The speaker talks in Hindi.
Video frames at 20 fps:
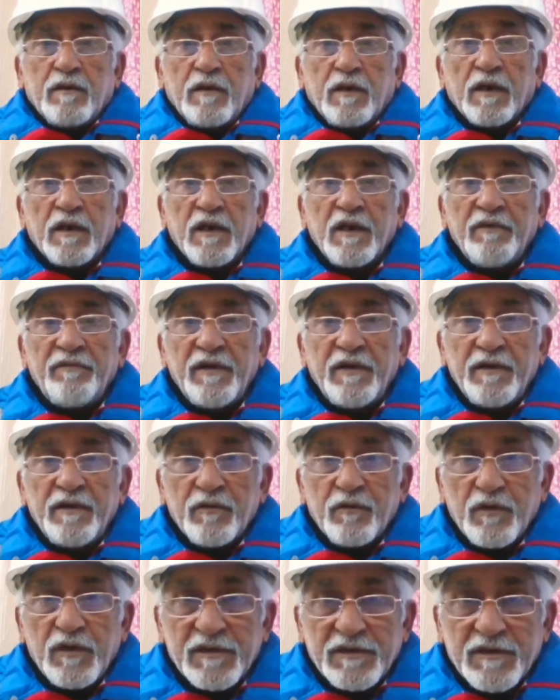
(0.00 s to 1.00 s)
अगली
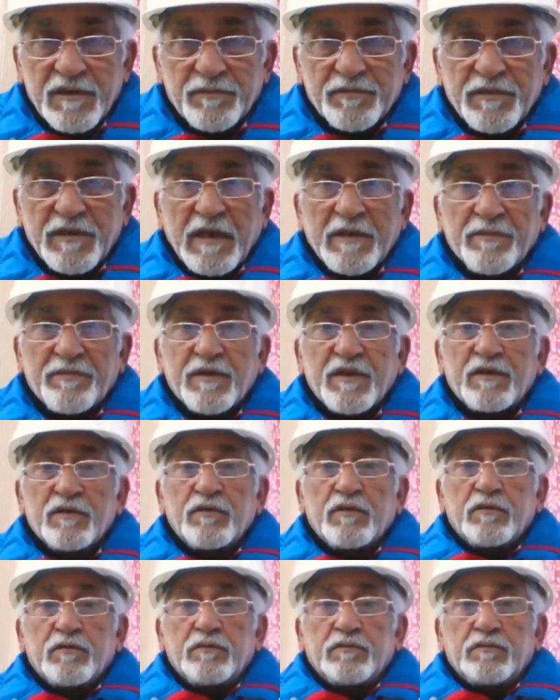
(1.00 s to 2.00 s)
वीडियो के लिए सब्सक्राइब कर
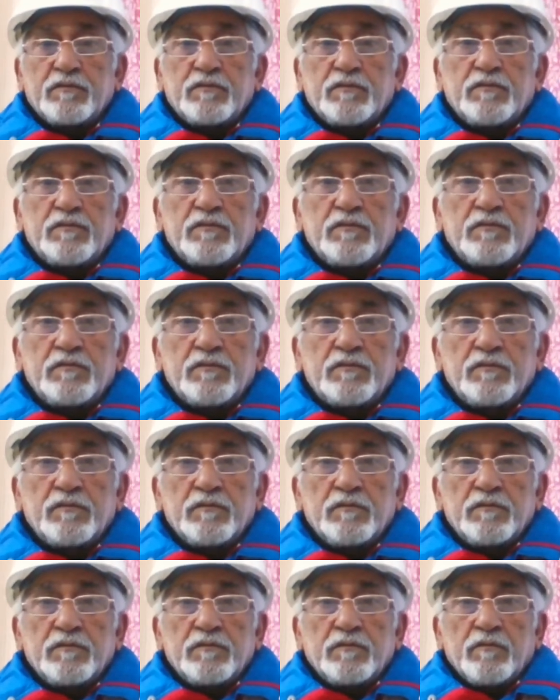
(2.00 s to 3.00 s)
दो
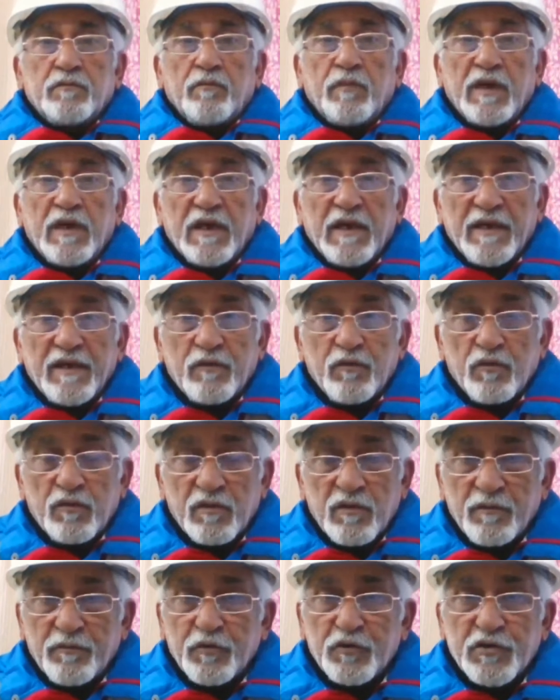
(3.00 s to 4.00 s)
बेल
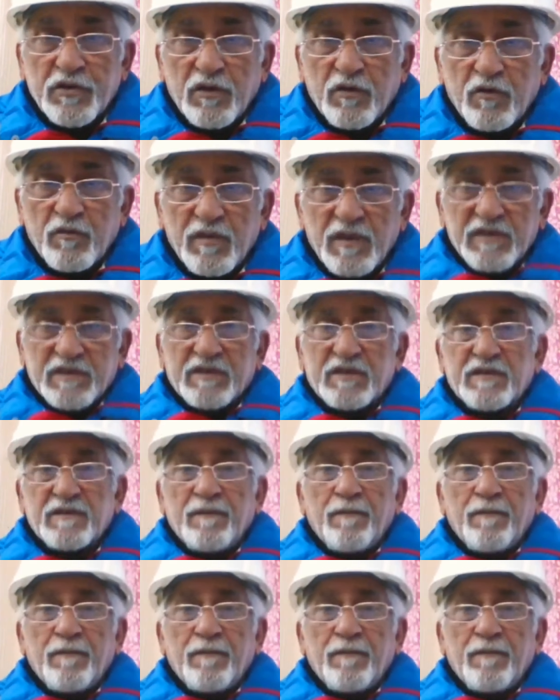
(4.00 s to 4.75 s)
आइकॉन को पुश करो बस